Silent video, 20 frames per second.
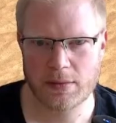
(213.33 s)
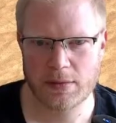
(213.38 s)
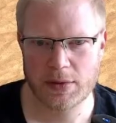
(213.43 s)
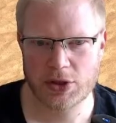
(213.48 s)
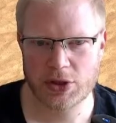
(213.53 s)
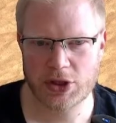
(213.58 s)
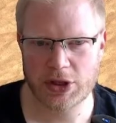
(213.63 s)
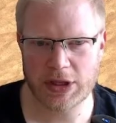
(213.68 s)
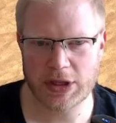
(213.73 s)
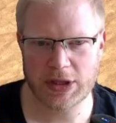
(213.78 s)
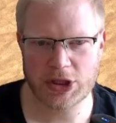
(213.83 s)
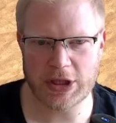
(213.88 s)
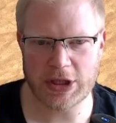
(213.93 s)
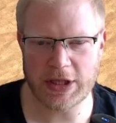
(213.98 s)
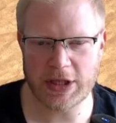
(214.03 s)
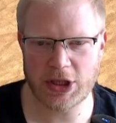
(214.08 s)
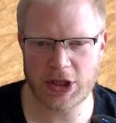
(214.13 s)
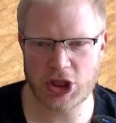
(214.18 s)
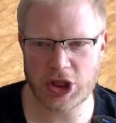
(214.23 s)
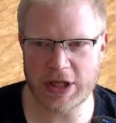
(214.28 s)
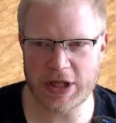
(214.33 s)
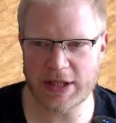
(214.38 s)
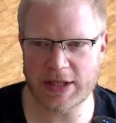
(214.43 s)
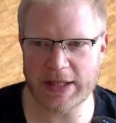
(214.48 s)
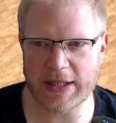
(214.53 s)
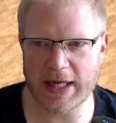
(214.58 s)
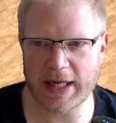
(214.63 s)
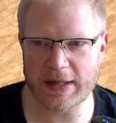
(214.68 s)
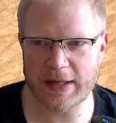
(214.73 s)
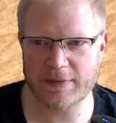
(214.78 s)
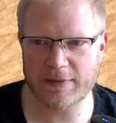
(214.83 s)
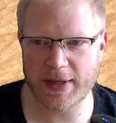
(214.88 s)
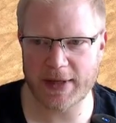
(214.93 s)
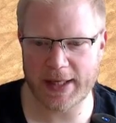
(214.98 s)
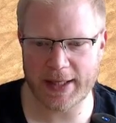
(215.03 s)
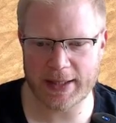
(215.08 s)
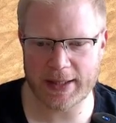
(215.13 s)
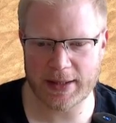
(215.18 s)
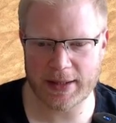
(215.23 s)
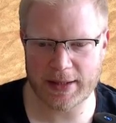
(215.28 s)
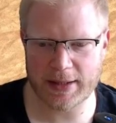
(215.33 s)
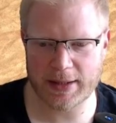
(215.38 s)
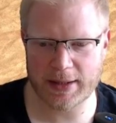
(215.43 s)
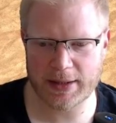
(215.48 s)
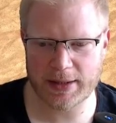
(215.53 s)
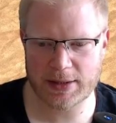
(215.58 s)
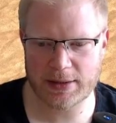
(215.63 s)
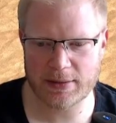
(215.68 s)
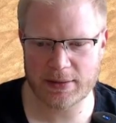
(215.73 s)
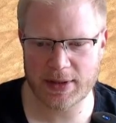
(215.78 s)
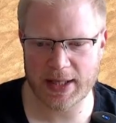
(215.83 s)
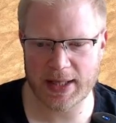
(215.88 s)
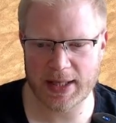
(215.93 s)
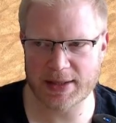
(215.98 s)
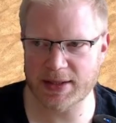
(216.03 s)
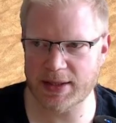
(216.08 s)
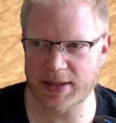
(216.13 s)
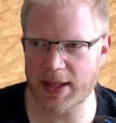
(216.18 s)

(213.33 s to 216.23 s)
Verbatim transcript: Schielt da etwa einer Richtung Castle